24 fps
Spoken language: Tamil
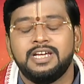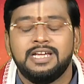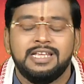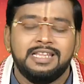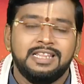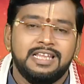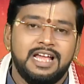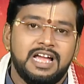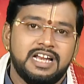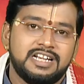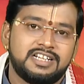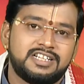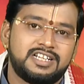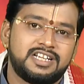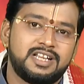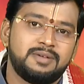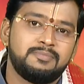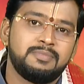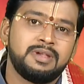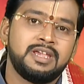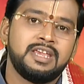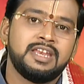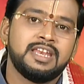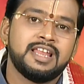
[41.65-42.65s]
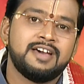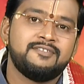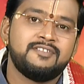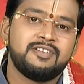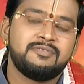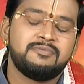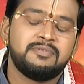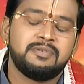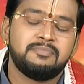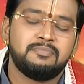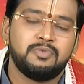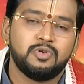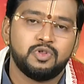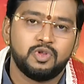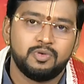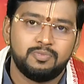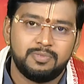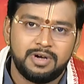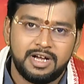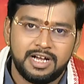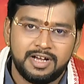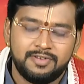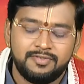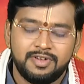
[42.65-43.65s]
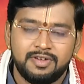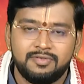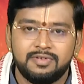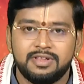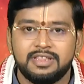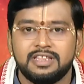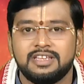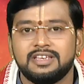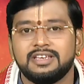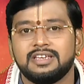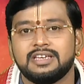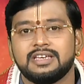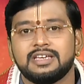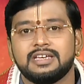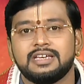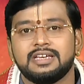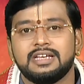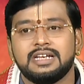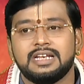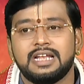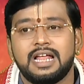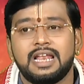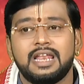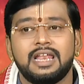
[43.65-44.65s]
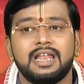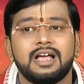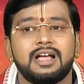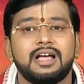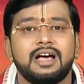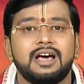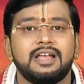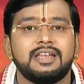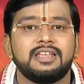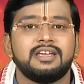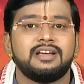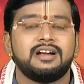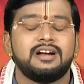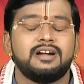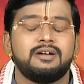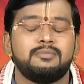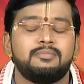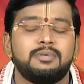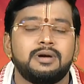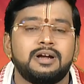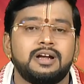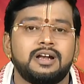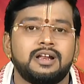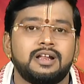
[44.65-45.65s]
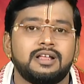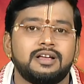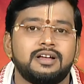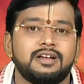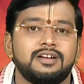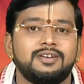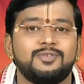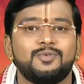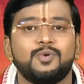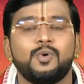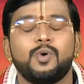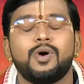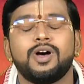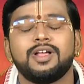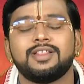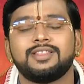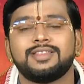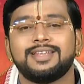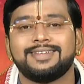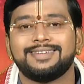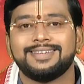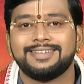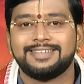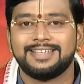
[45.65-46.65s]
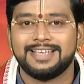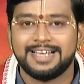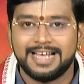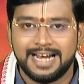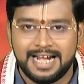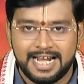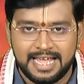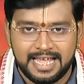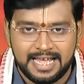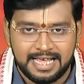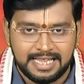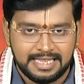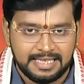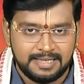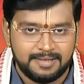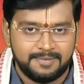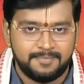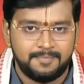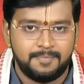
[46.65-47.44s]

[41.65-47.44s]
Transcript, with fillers: இந்த அஷ்டமி நவமி பொதுமாகவே வந்து நல்ல காரியங்கள் பண்ணுறக்கு உகந்த திதி கிடையாது